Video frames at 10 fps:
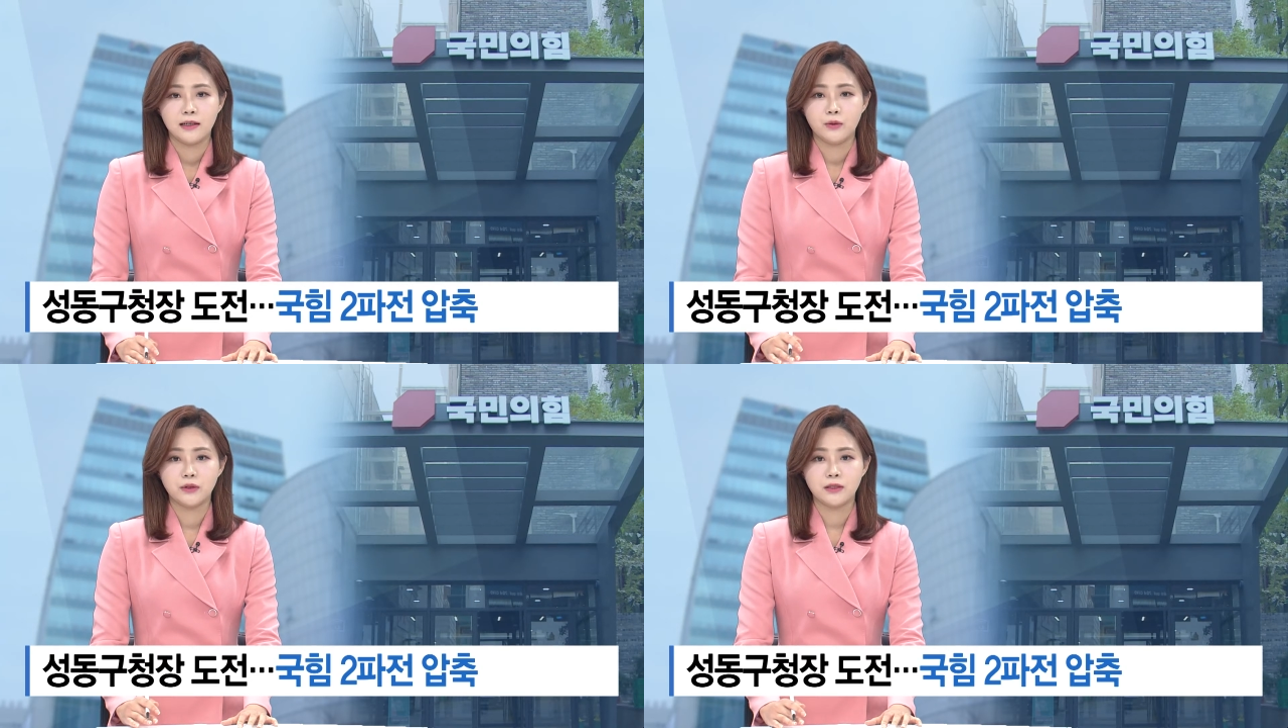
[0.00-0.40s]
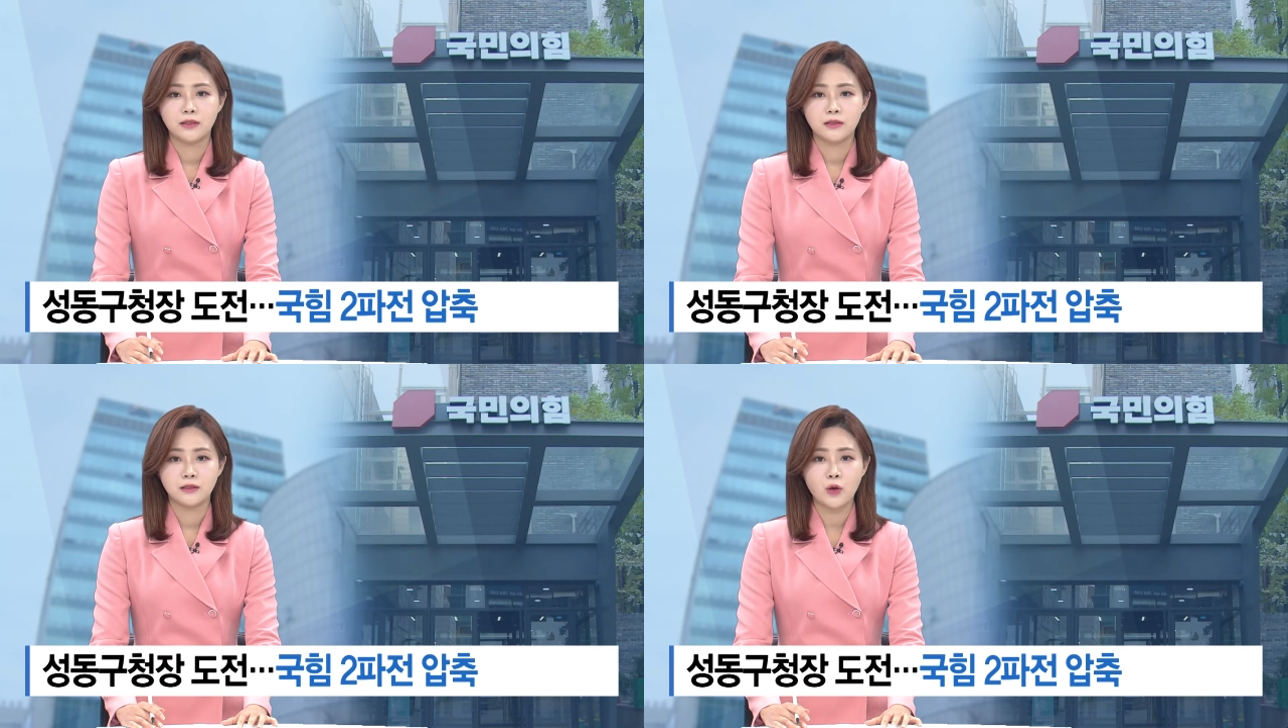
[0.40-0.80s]

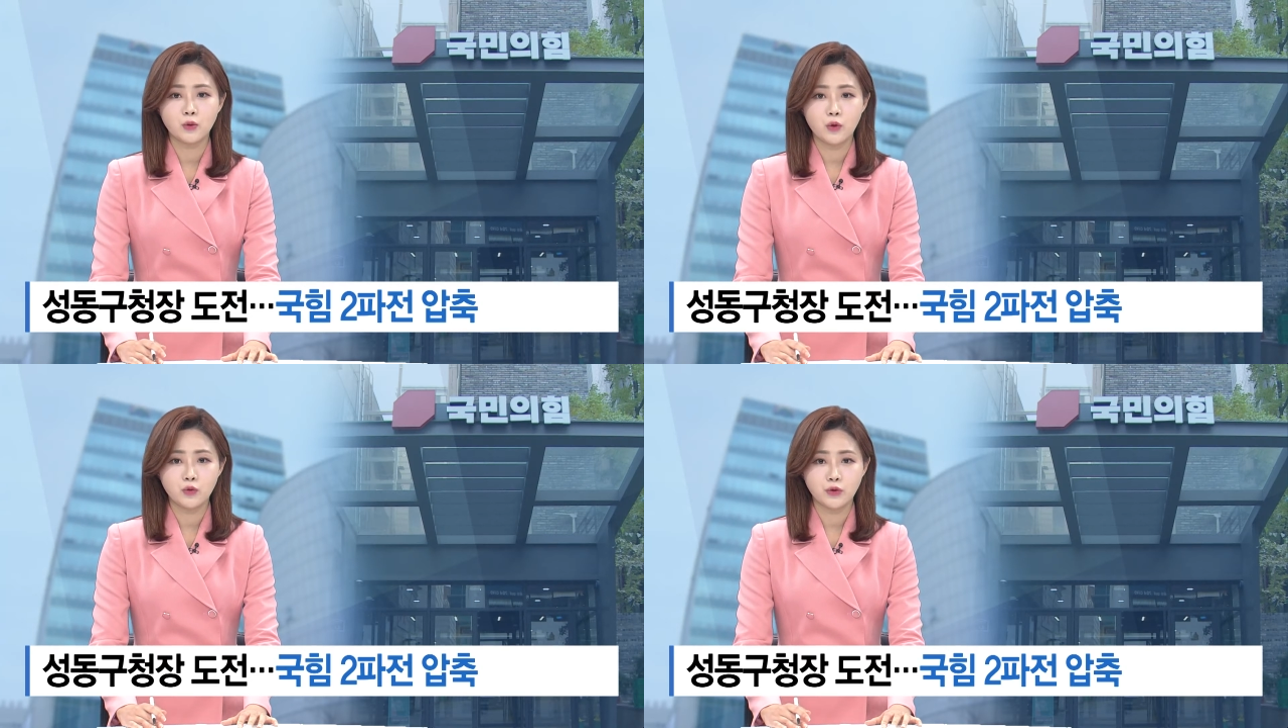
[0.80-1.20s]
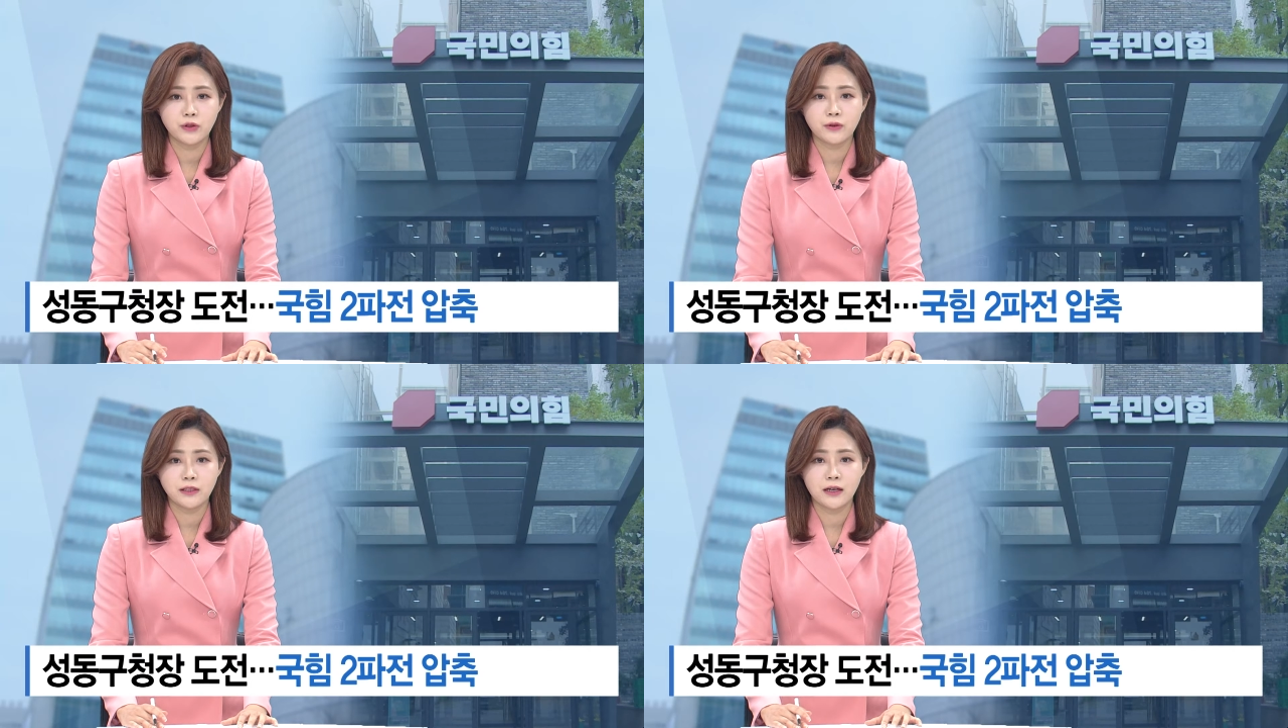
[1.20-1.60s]
오늘은
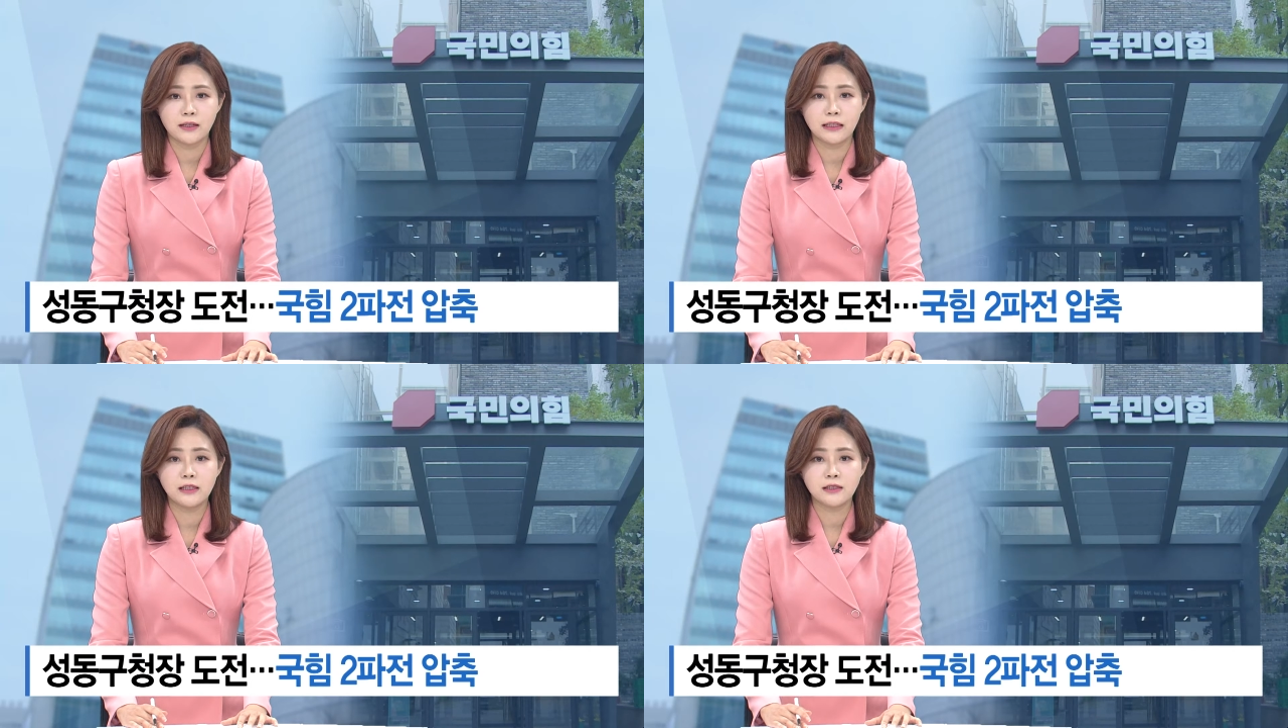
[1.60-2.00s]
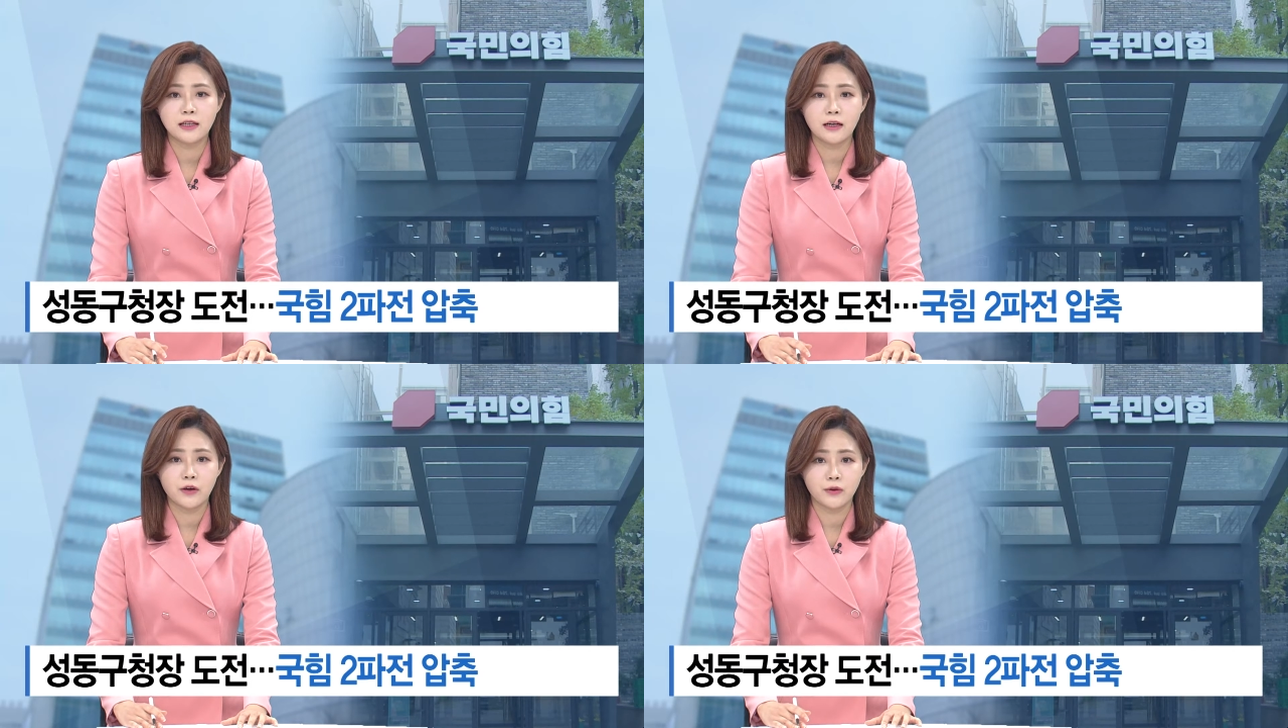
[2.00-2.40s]
성동구청장
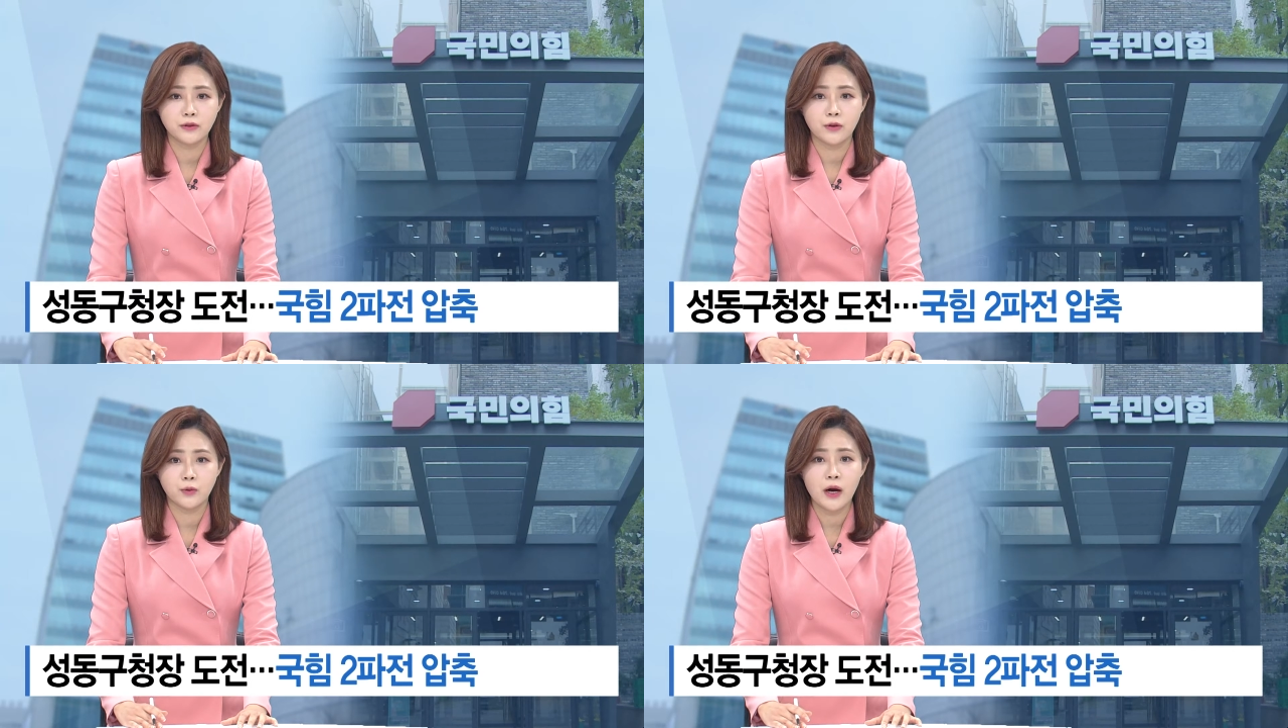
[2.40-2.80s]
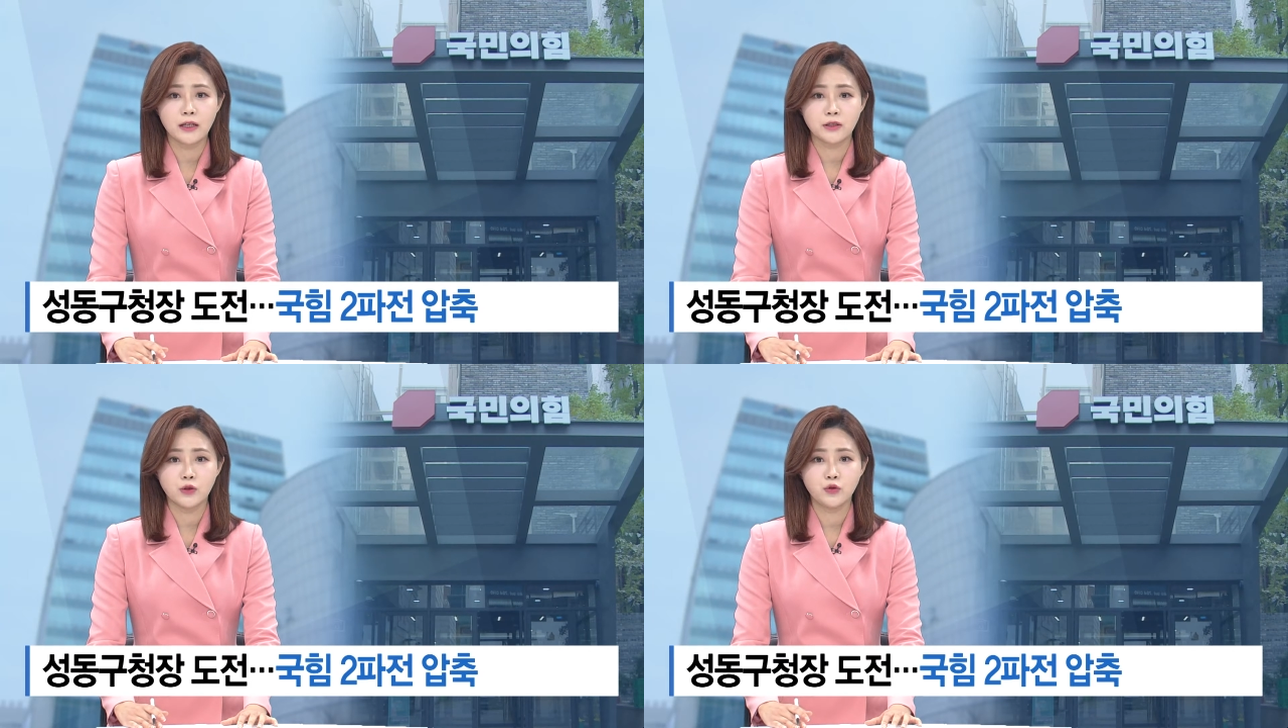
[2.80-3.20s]
1차 경선
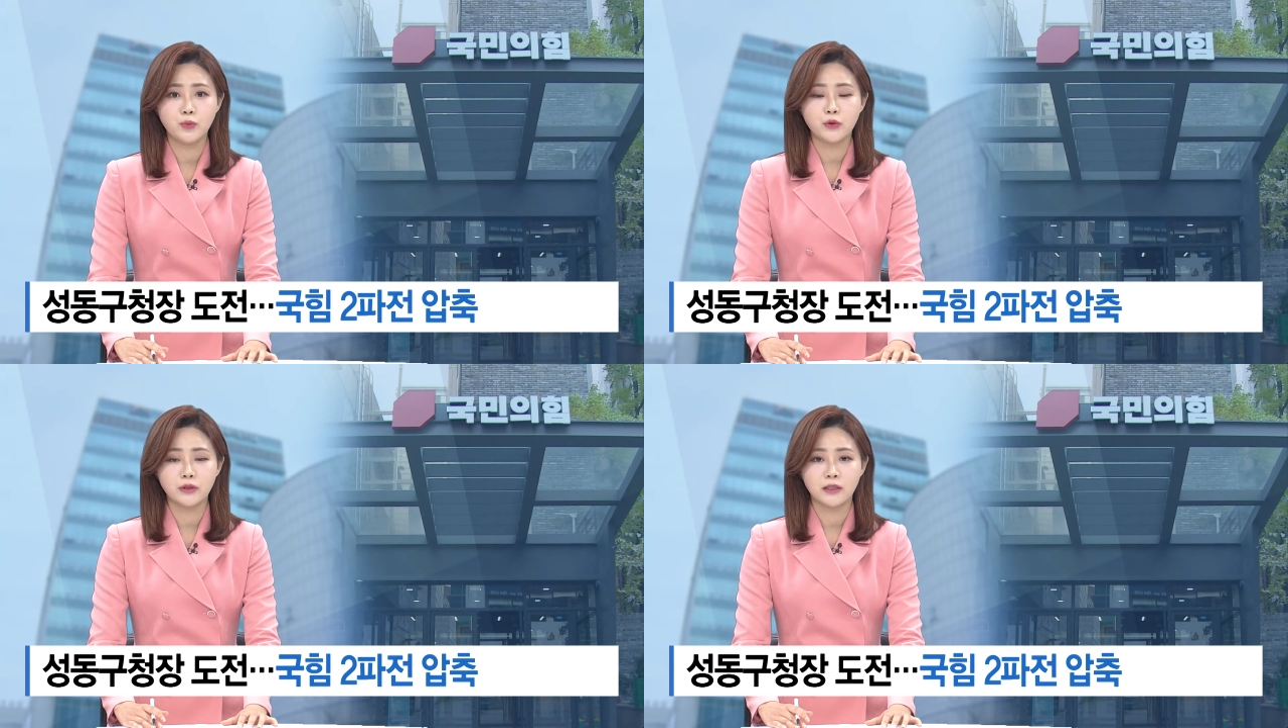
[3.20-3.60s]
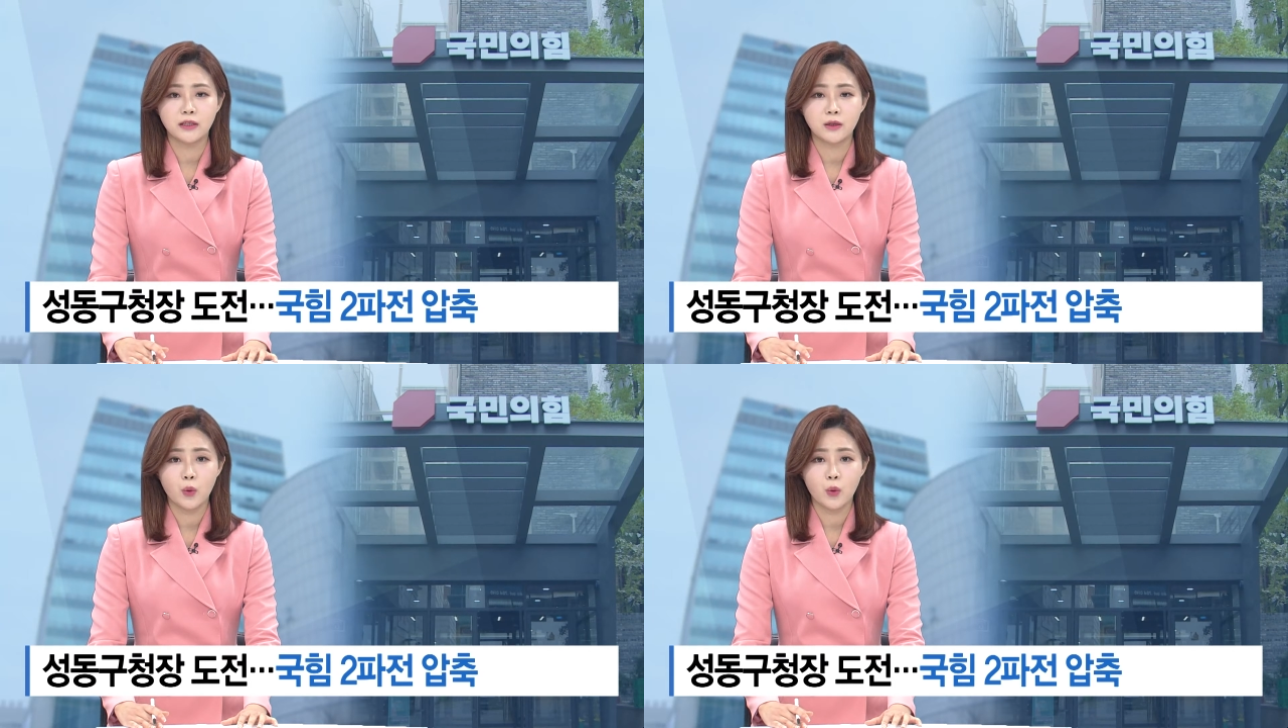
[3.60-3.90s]
확정 후보들을